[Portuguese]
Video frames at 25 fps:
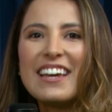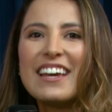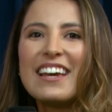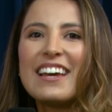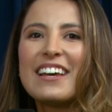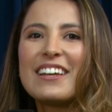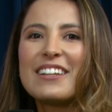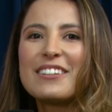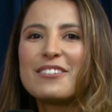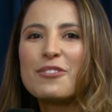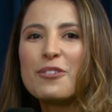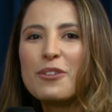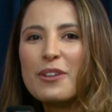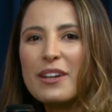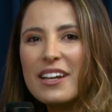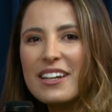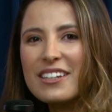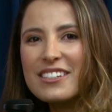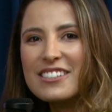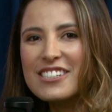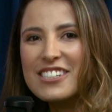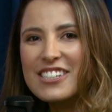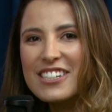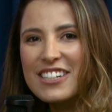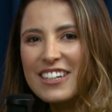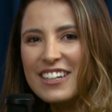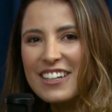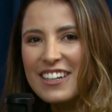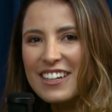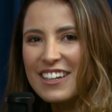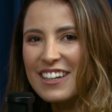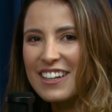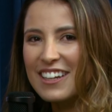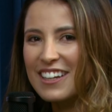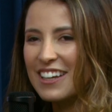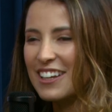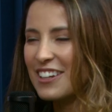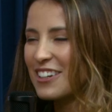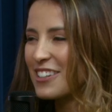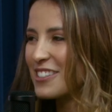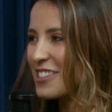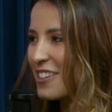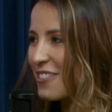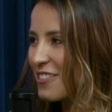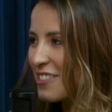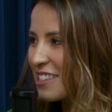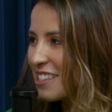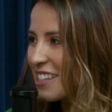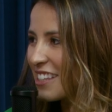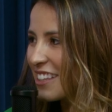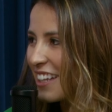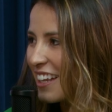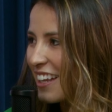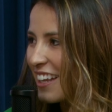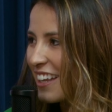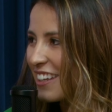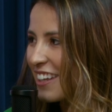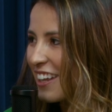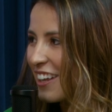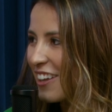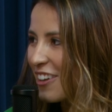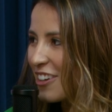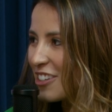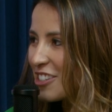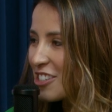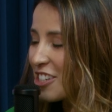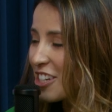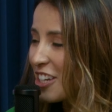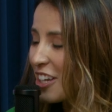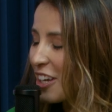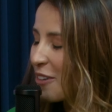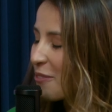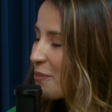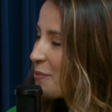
durante a nossa visita lá na lojinha.